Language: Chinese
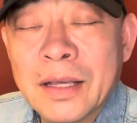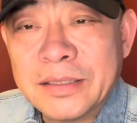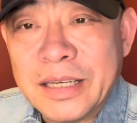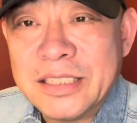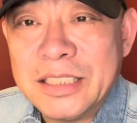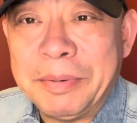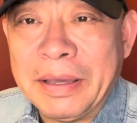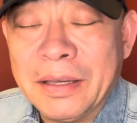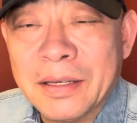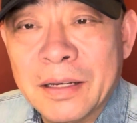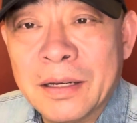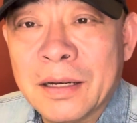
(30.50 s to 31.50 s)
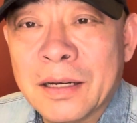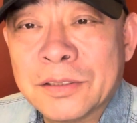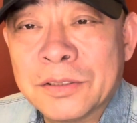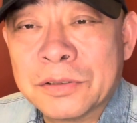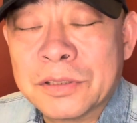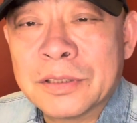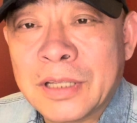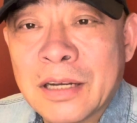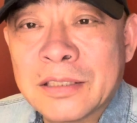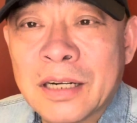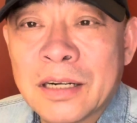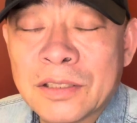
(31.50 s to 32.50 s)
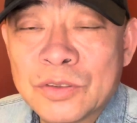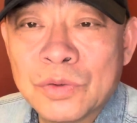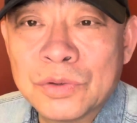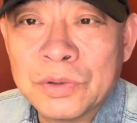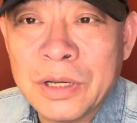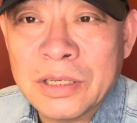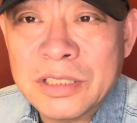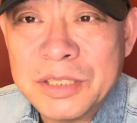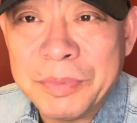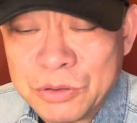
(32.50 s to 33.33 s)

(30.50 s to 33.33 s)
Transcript: 在西北啊，就是当上了中共中央西北